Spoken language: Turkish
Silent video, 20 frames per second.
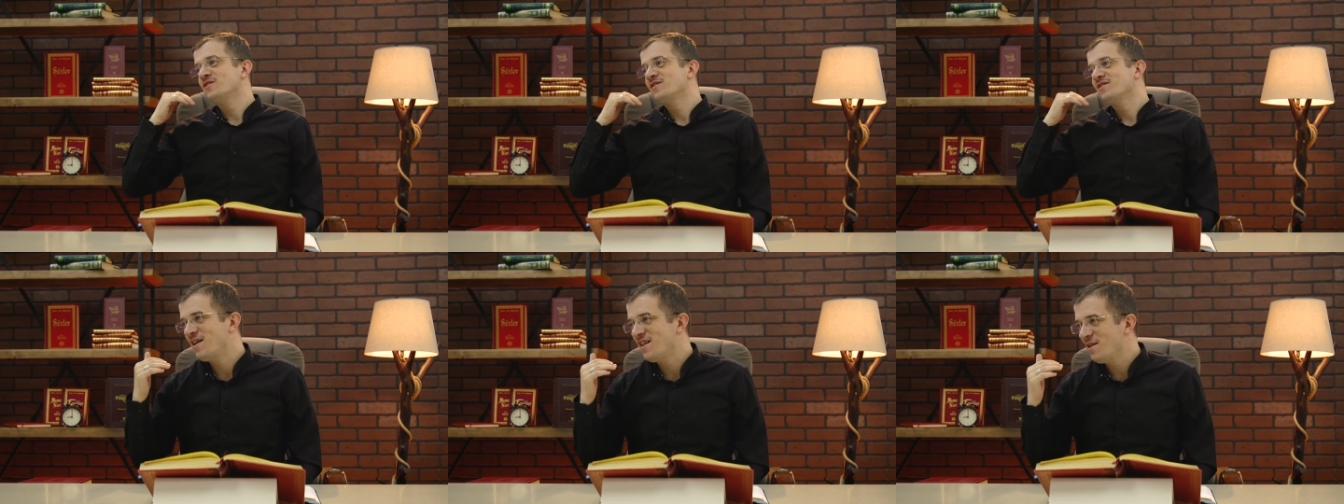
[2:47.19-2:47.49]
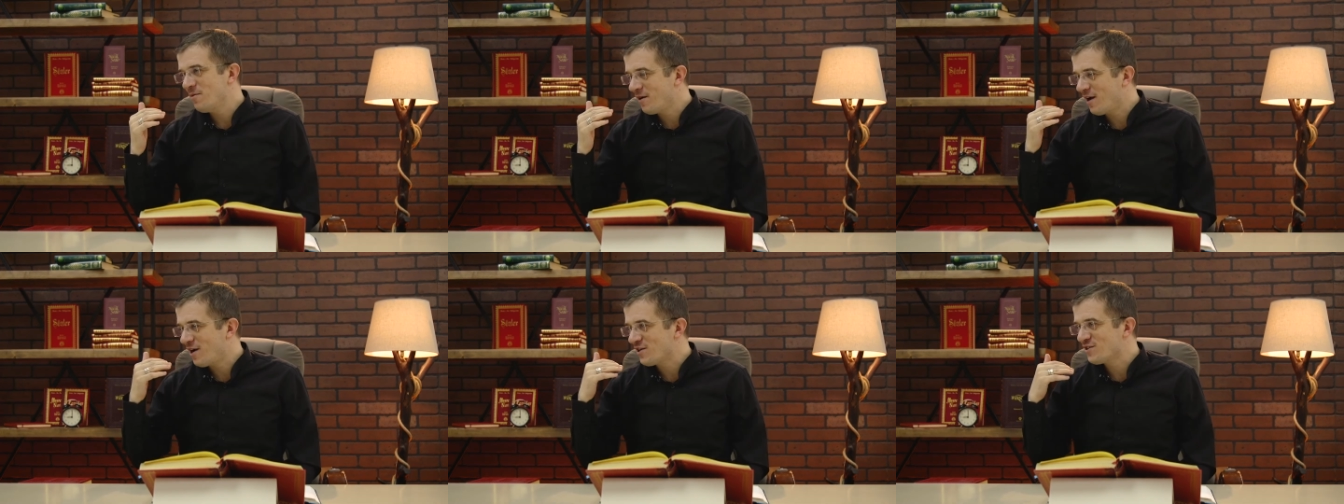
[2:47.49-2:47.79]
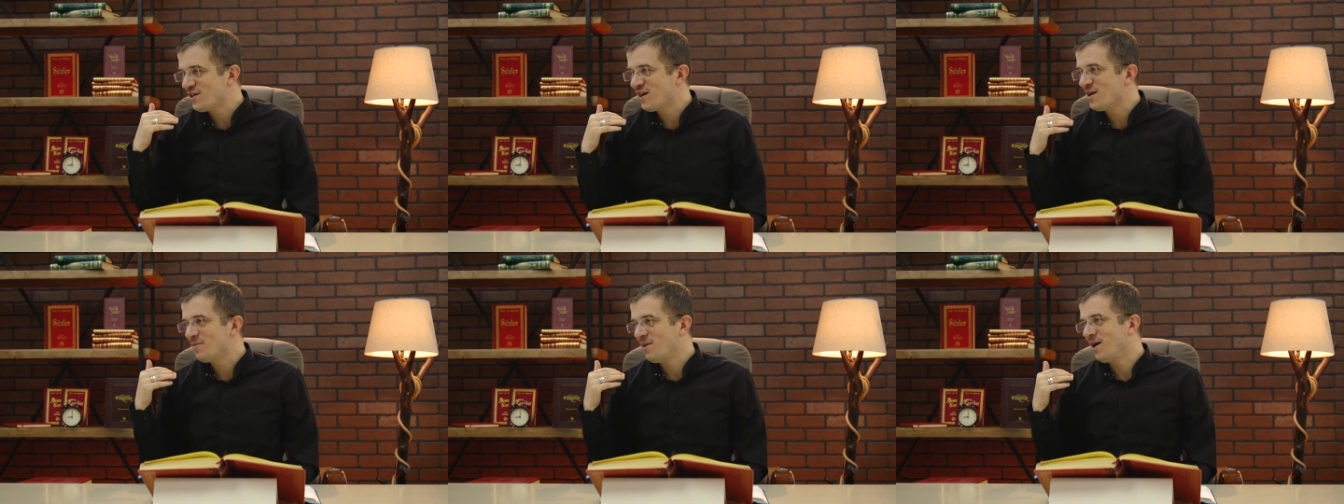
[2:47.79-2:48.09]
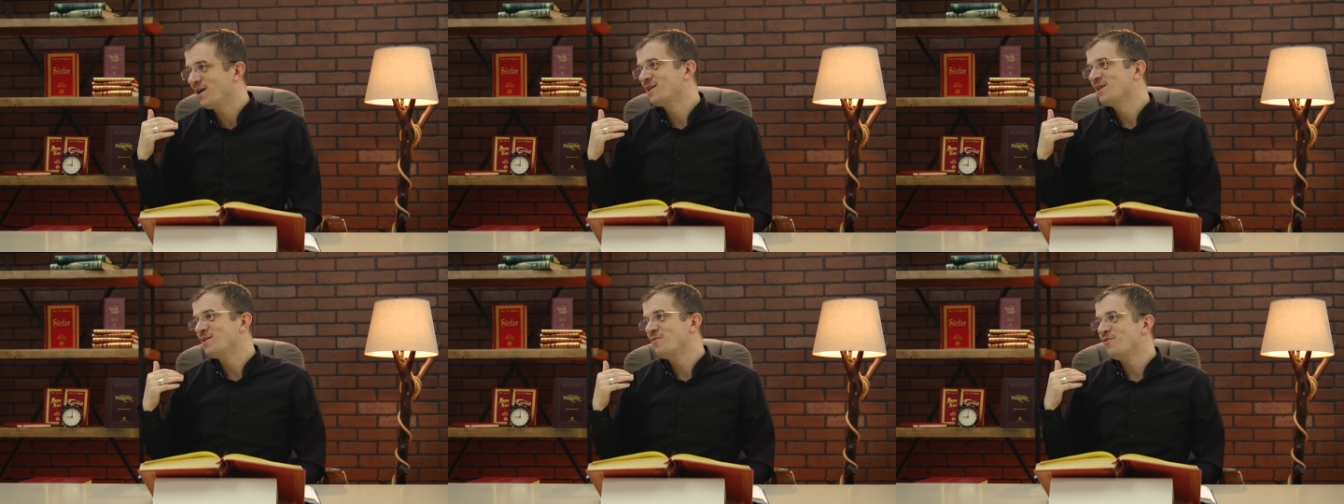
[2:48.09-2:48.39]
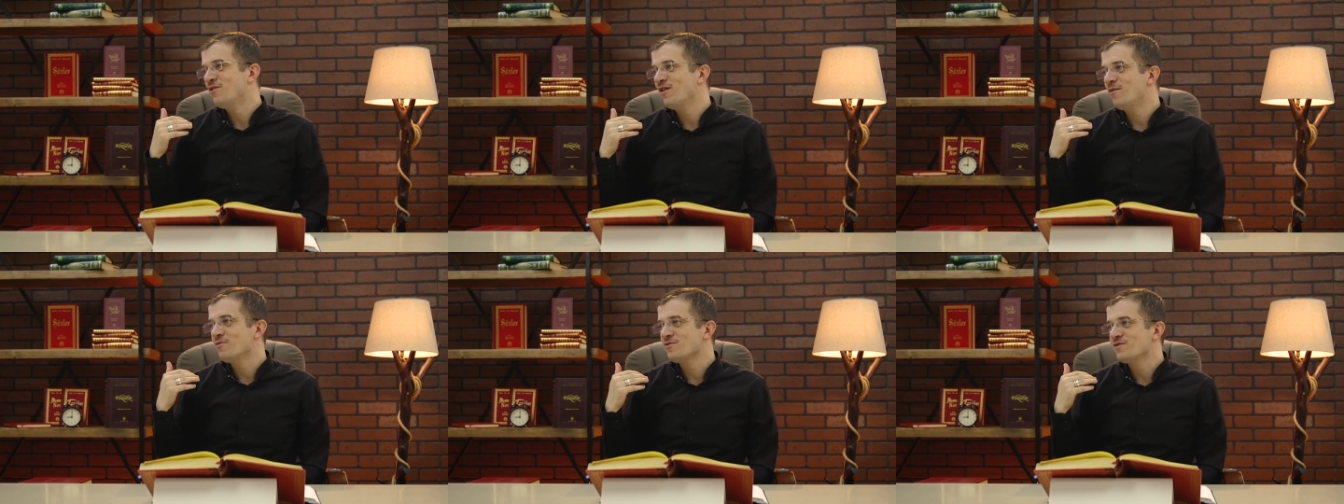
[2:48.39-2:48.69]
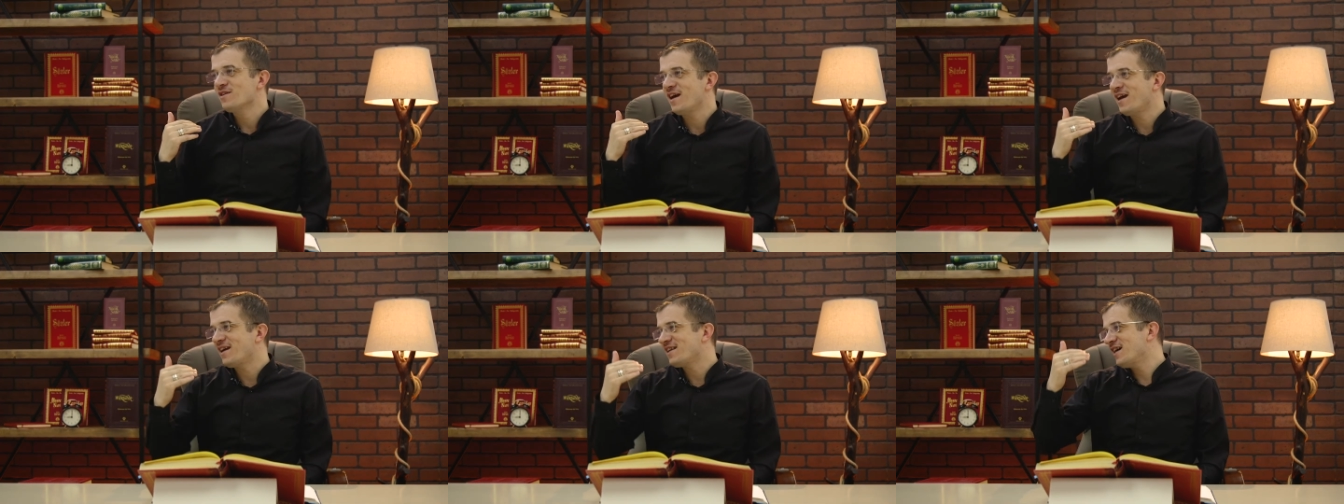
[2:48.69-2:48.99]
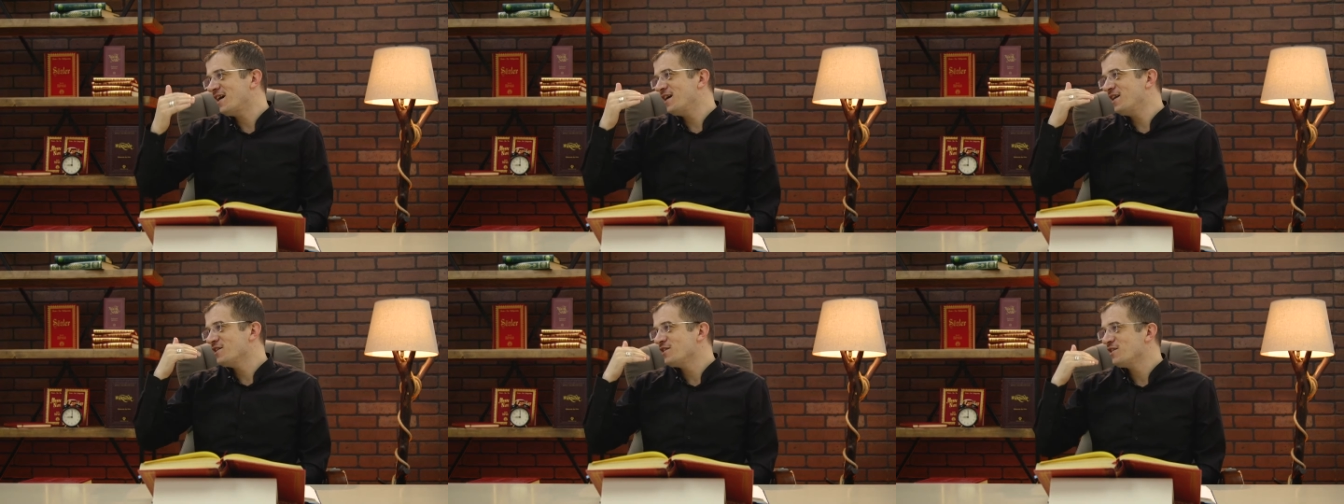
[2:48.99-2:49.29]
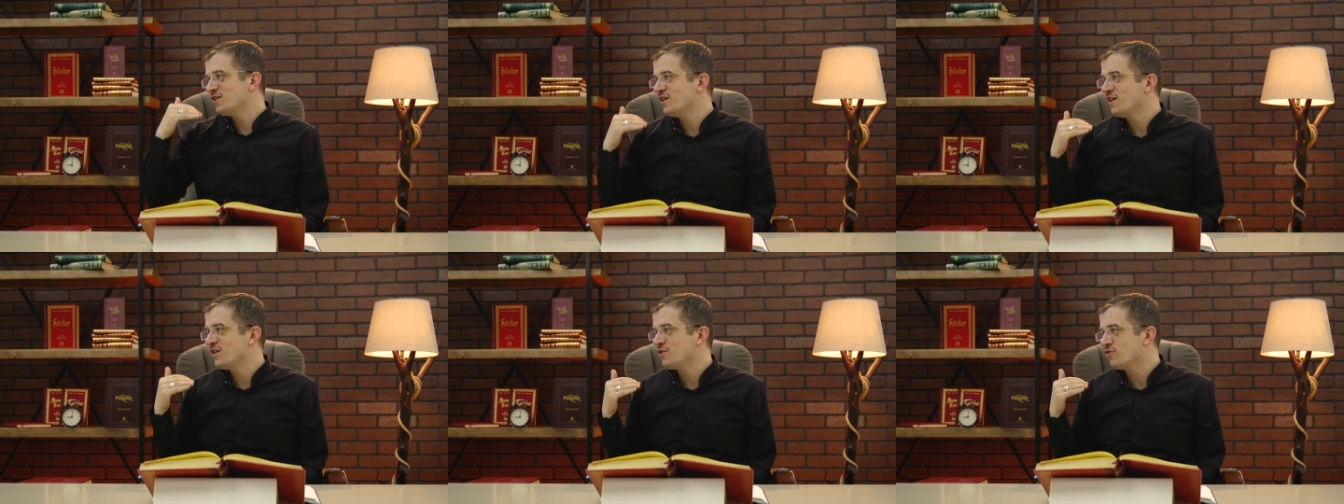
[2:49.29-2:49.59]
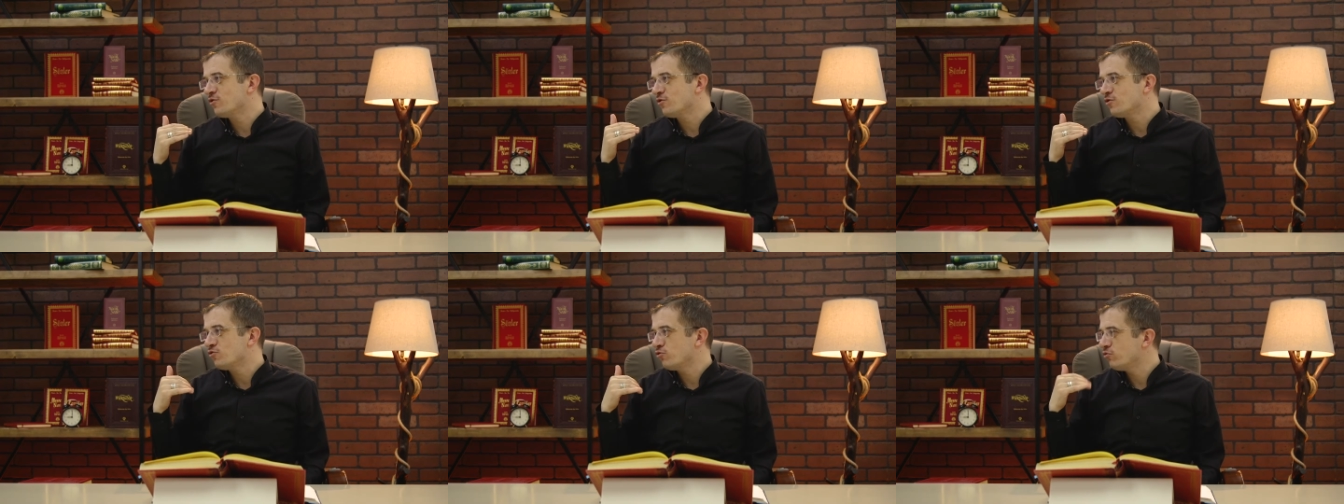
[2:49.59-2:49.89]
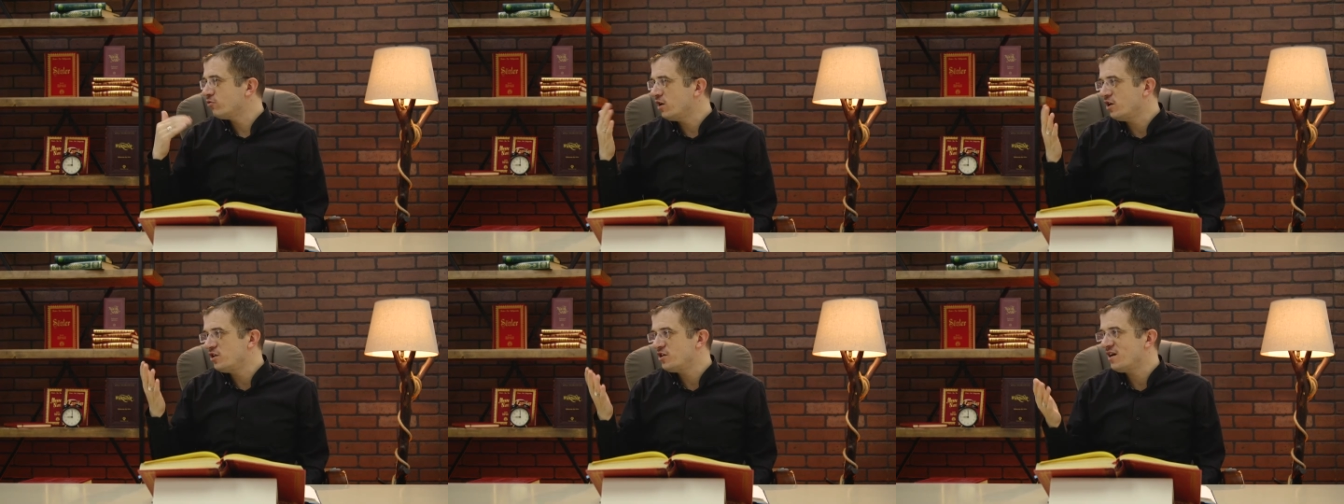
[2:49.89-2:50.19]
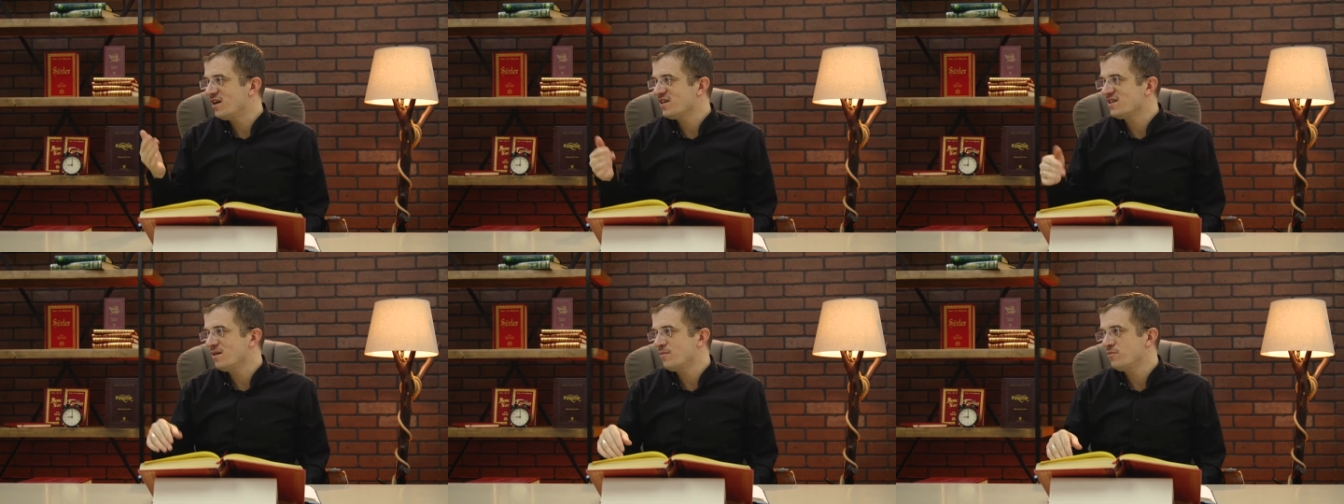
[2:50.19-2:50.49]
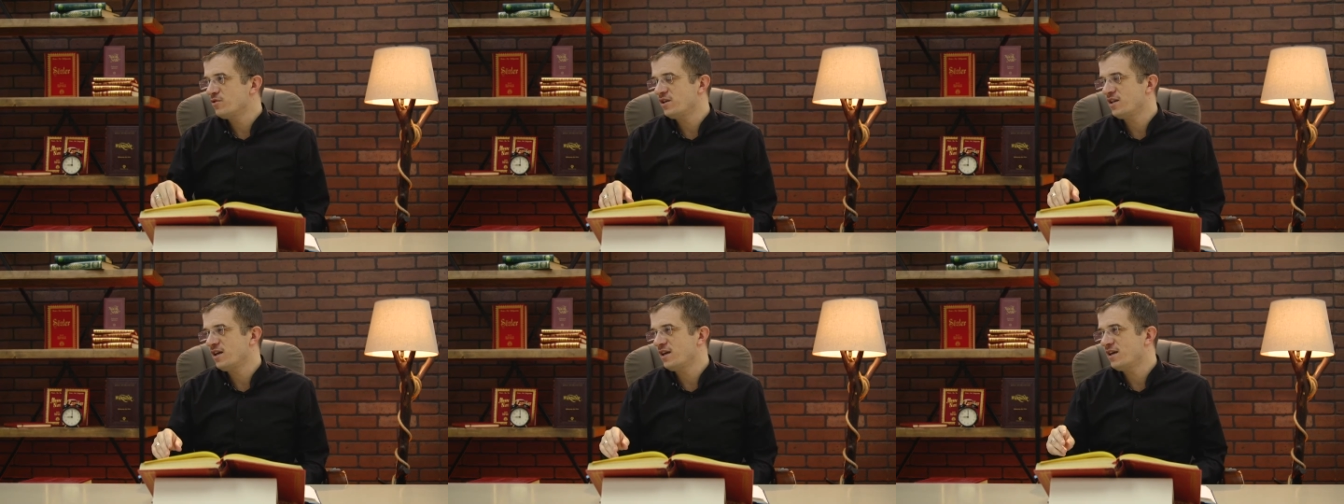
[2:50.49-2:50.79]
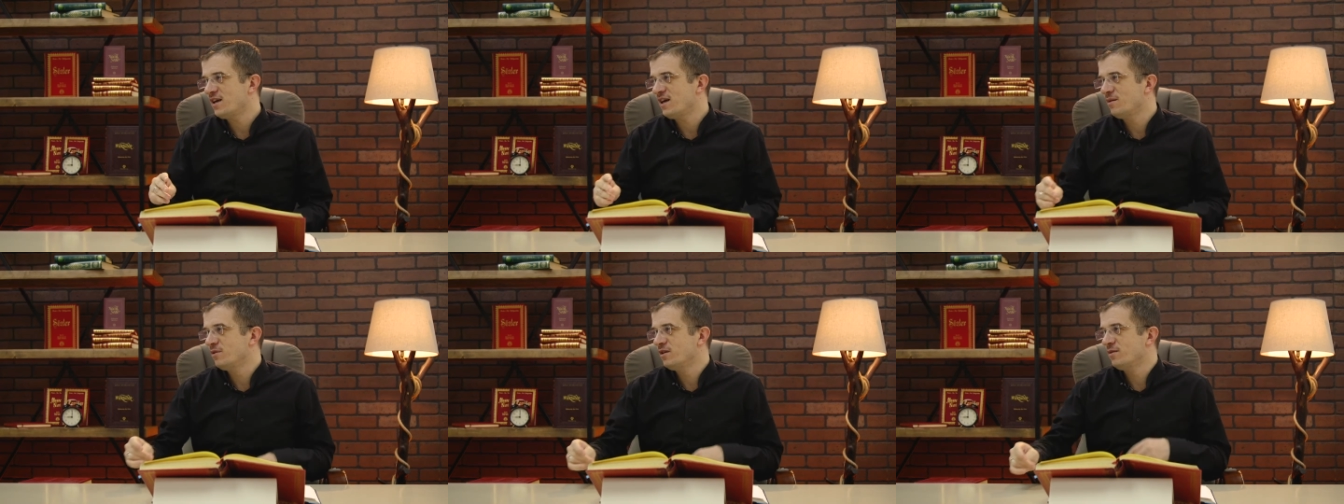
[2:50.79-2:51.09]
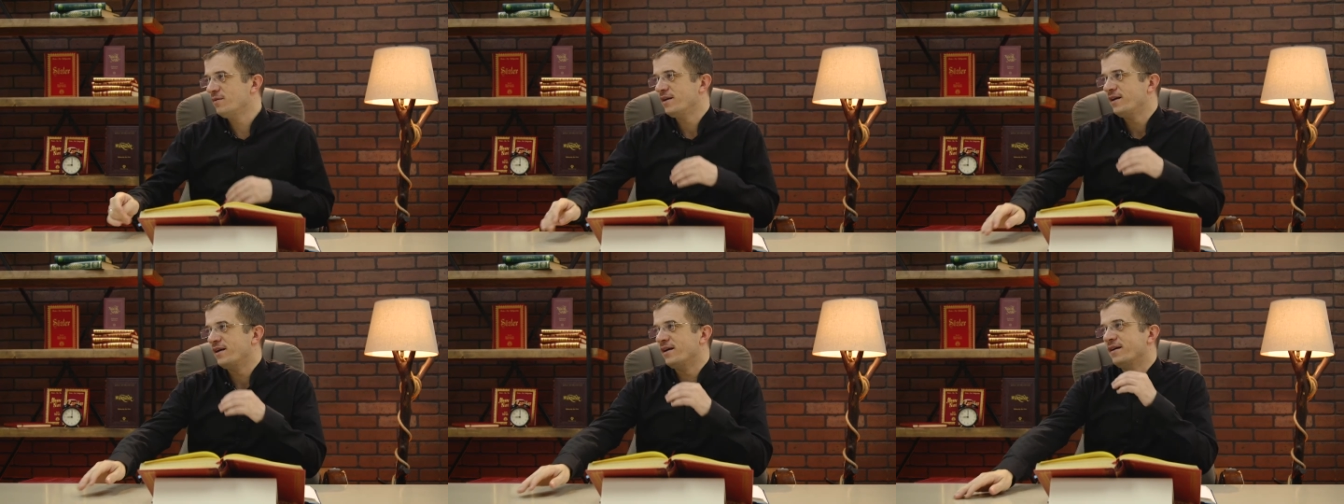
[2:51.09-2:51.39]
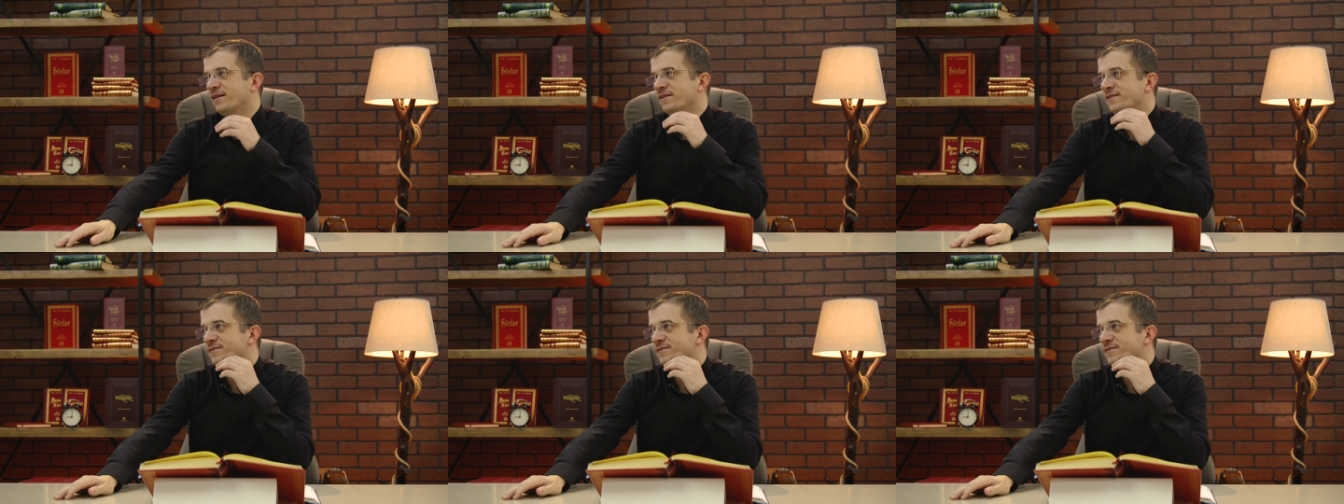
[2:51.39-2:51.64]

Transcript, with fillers: Ben de birkaç kere baktım biliyor musun? Herkes aynısını yazıyor. Çok değişik yazan bir şey denk gelmedi bana yani.